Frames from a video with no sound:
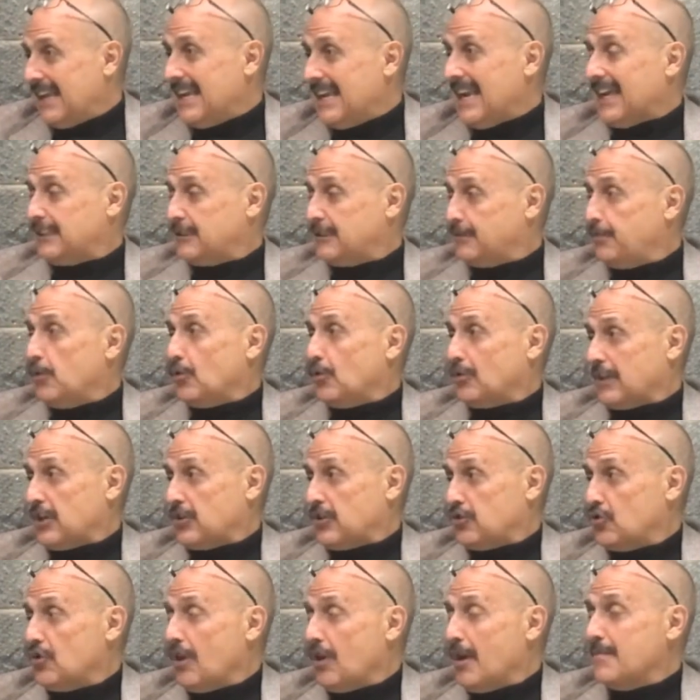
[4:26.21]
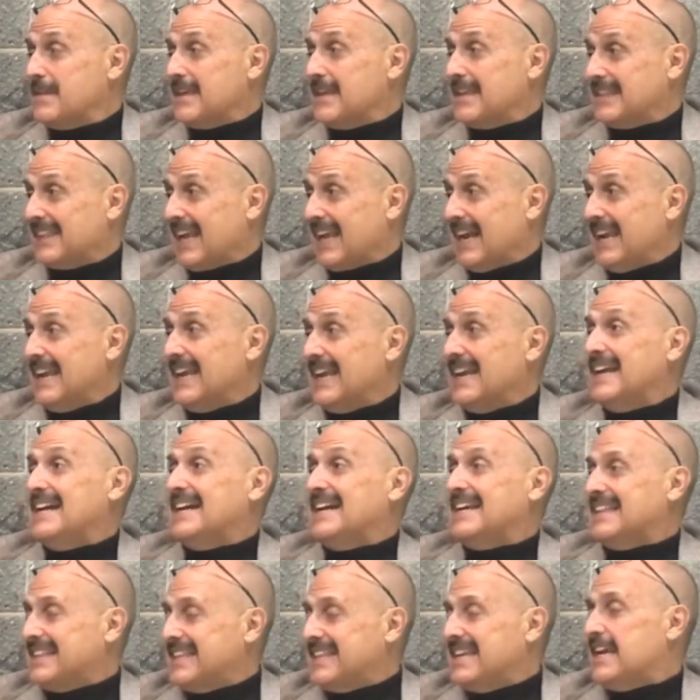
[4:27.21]
la explotación ambiental
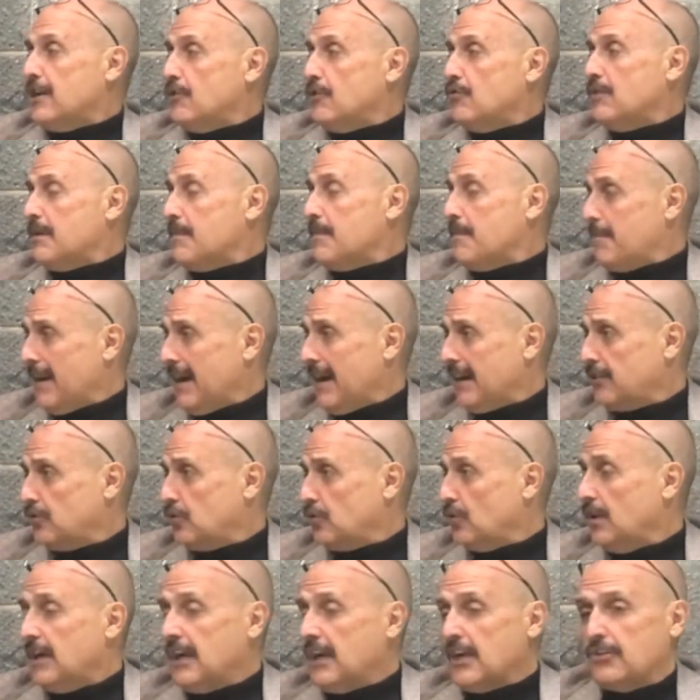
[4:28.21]
tiene un impacto.